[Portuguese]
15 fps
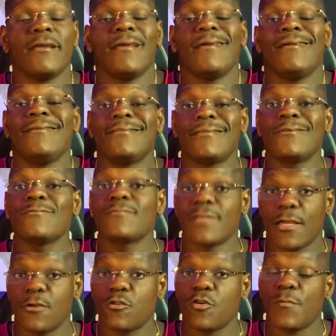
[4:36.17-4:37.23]
Então tem
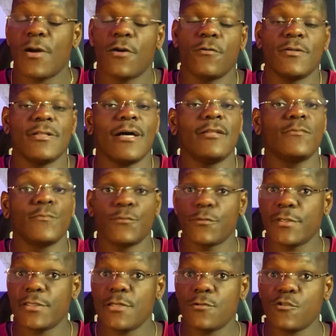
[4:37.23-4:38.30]
que tomar cuidado por
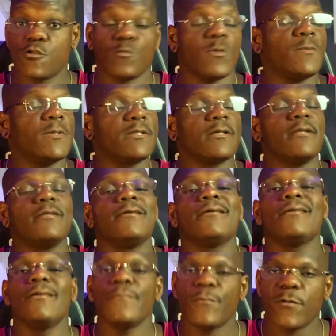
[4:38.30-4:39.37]
ser um suplemento ali
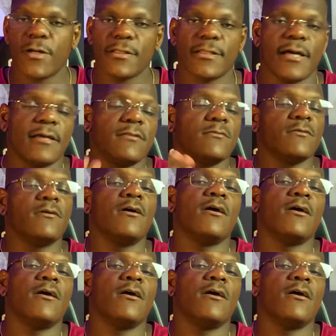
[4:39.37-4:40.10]
importado,